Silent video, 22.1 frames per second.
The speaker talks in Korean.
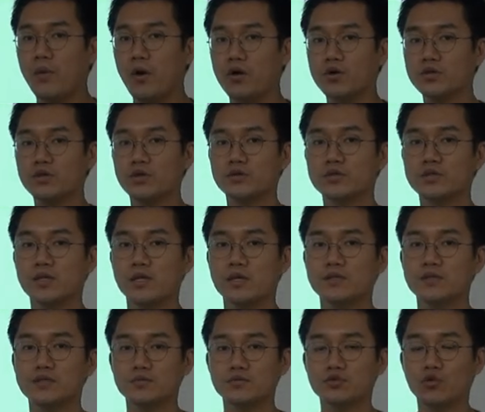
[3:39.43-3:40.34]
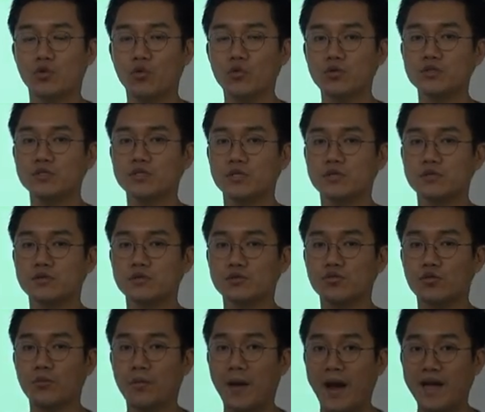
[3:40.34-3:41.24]
번역된 좋은
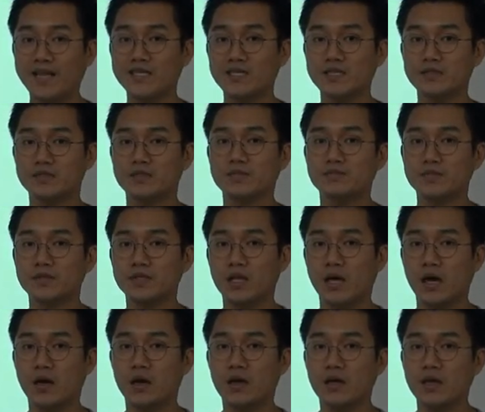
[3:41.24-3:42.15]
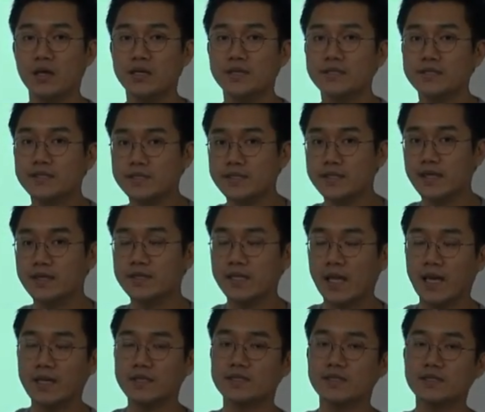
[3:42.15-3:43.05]
책들도 많이 있습니다. 시간
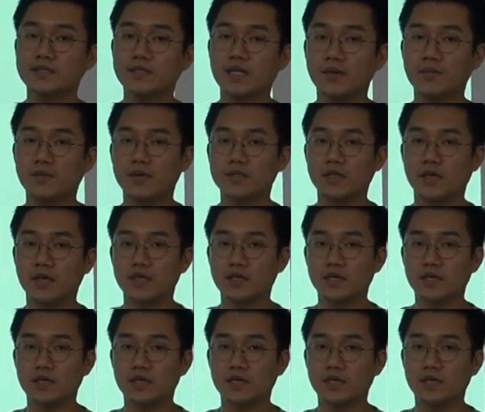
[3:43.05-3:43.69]
나실 때마다